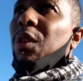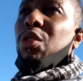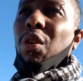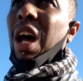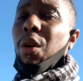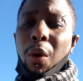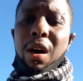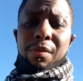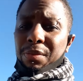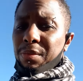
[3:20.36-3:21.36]
sur la croix,
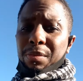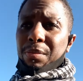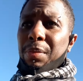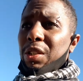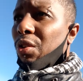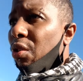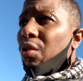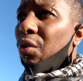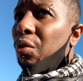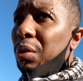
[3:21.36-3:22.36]
parce que
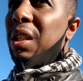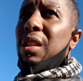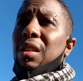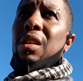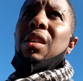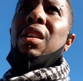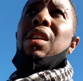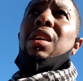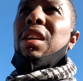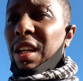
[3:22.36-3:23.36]
lui
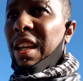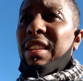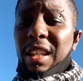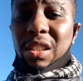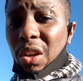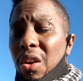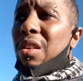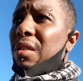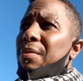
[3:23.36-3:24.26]
était seul